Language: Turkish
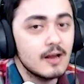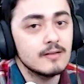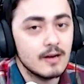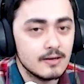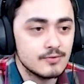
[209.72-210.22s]

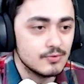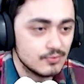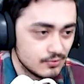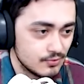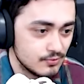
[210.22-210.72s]
kadar aç
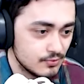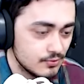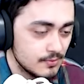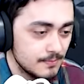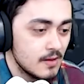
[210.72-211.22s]

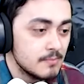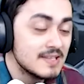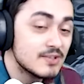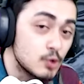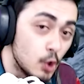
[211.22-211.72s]
gözlüsünüz.
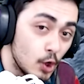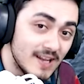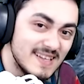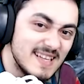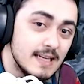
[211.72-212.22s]
Biz
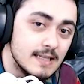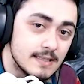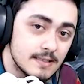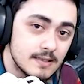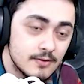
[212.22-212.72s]
köle
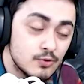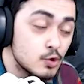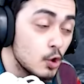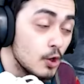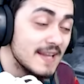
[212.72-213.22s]
değiliz.
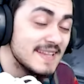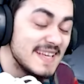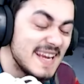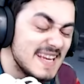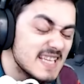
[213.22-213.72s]
Köle
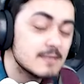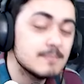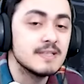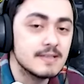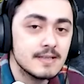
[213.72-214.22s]
değiliz
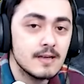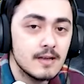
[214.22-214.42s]
biz.